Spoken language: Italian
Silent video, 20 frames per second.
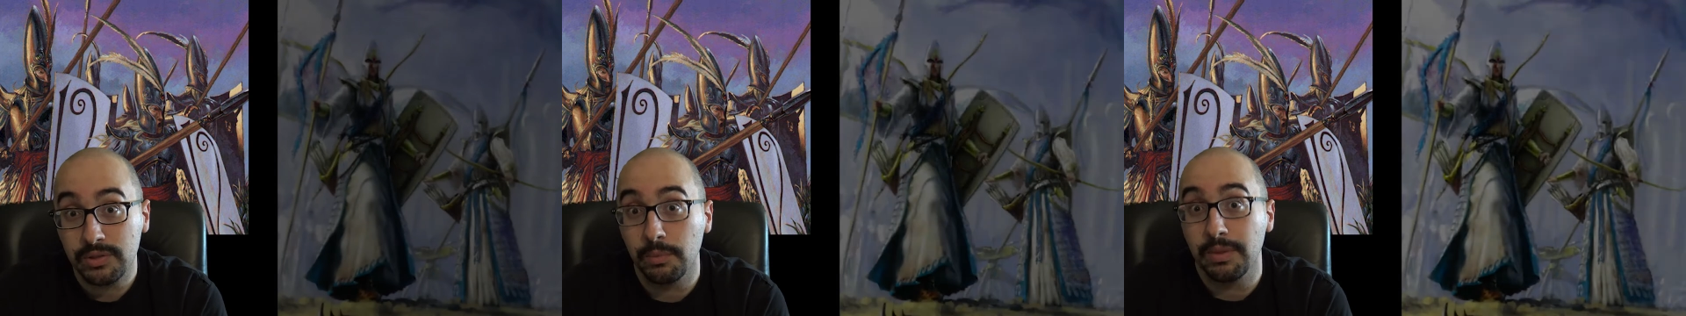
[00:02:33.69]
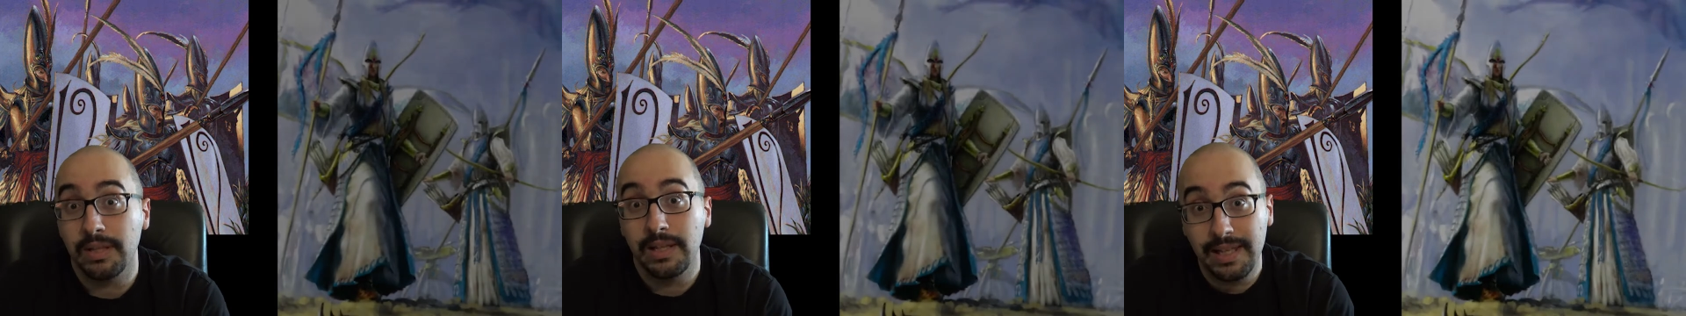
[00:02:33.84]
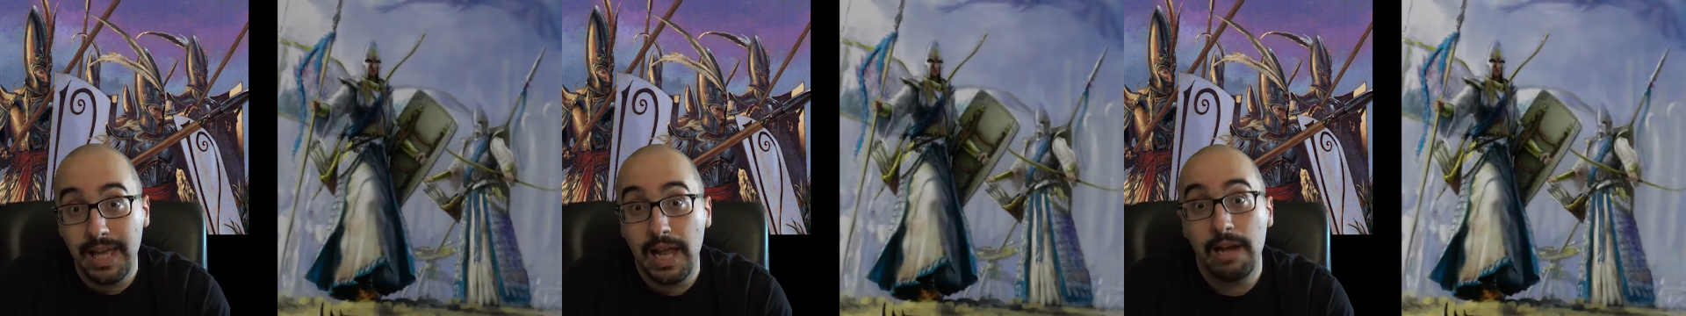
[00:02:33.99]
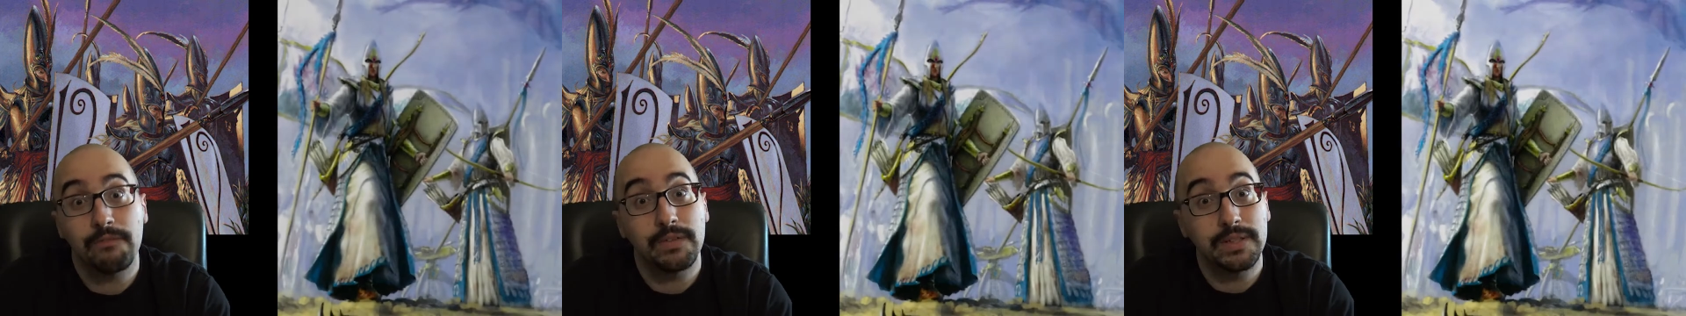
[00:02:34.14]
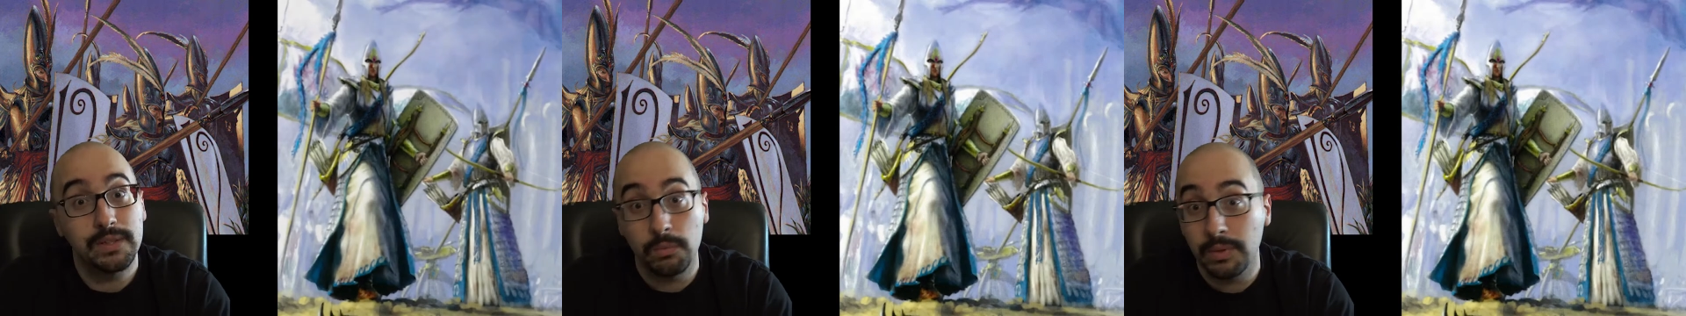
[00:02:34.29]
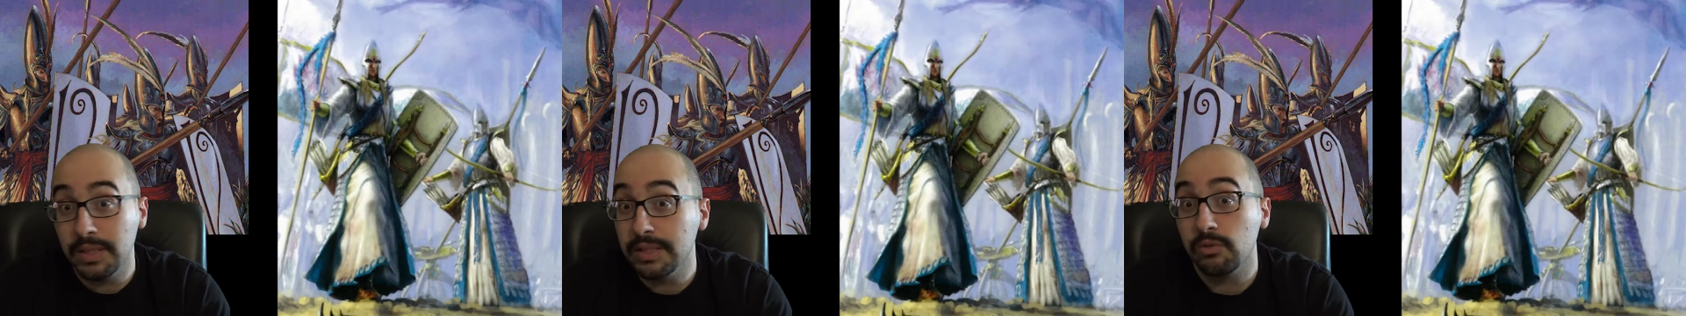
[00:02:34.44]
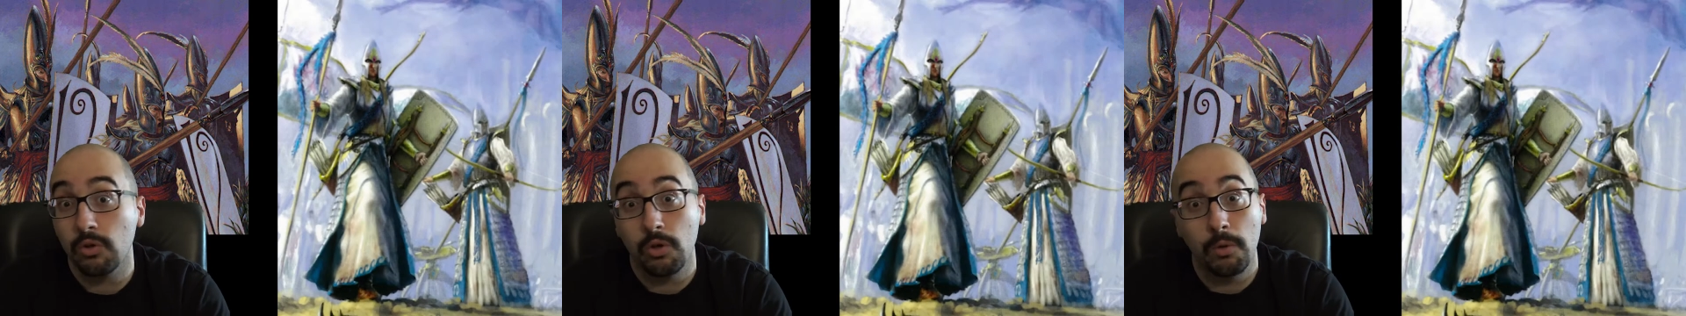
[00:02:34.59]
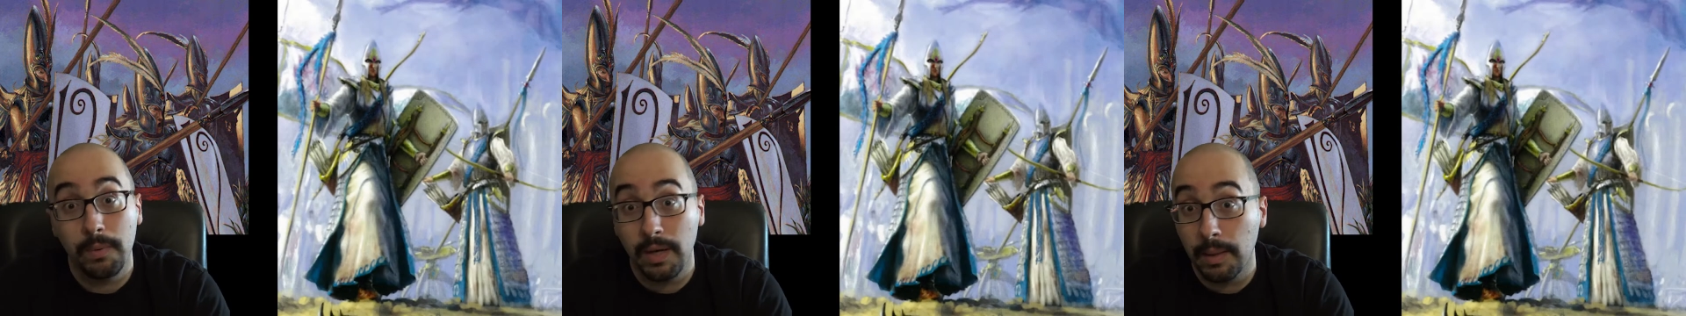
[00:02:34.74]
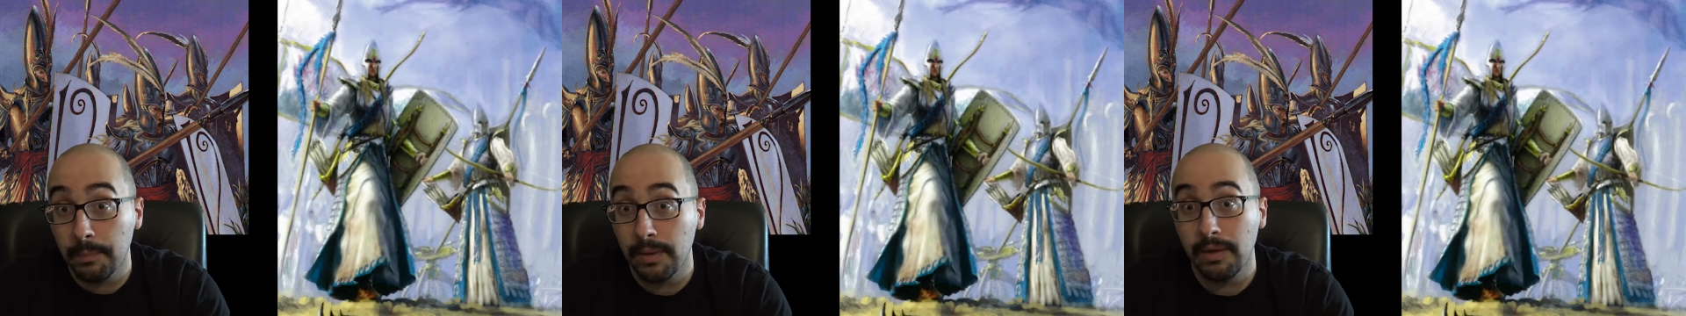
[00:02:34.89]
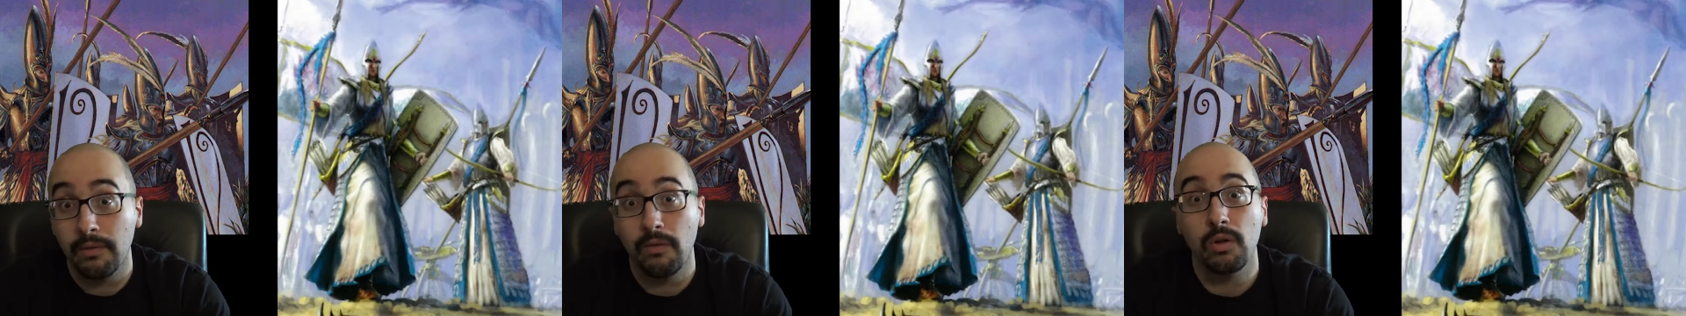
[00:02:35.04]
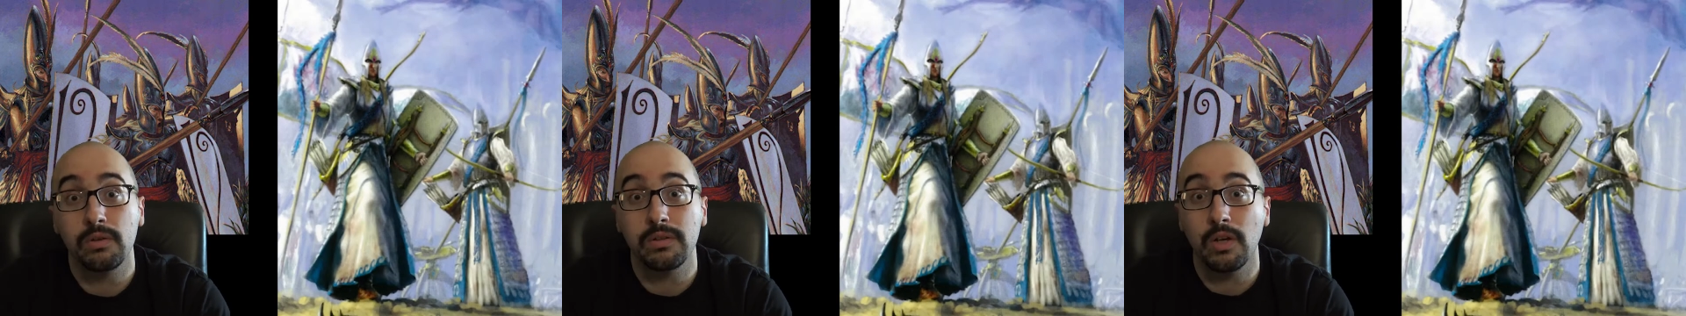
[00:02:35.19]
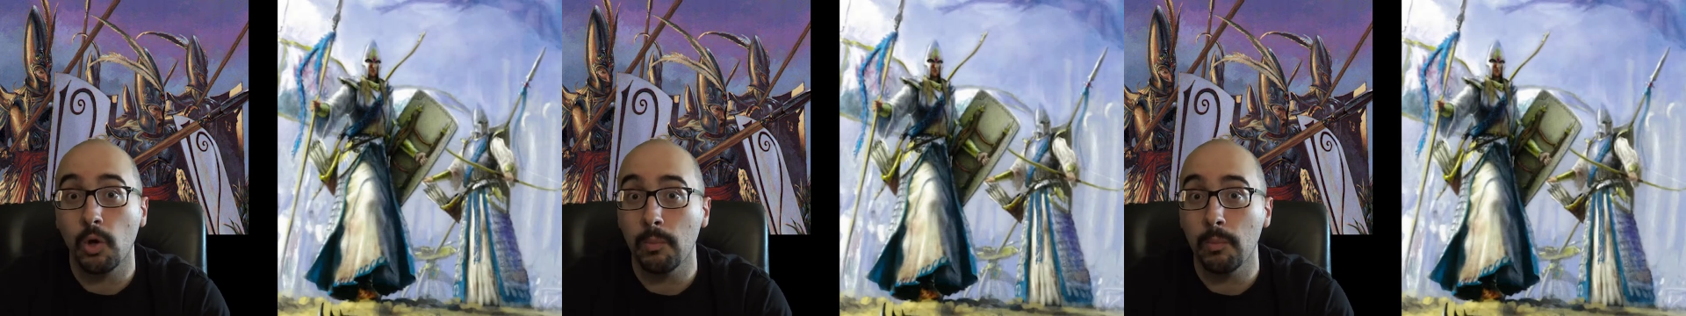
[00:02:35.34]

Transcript: quindi gli elfi si uniscono per la prima volta